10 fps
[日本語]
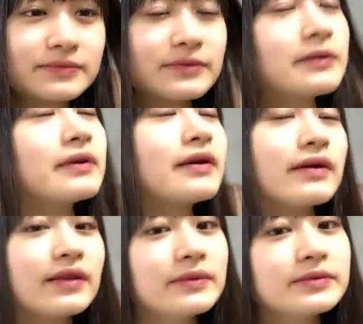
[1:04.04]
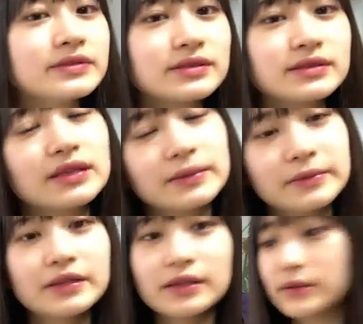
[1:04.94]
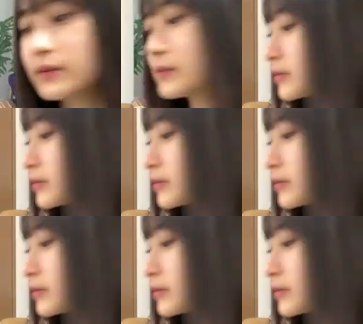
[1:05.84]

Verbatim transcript: 今は眠眠気というも